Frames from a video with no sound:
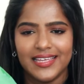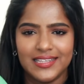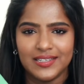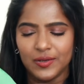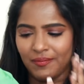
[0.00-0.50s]

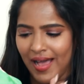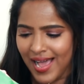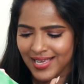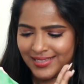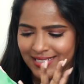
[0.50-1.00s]
இது ஒரு
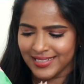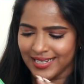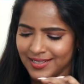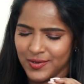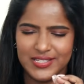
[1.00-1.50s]
மாதிரி
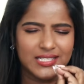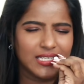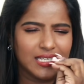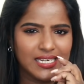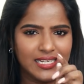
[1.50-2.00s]
நல்ல ஒரு
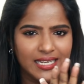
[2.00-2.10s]
சீ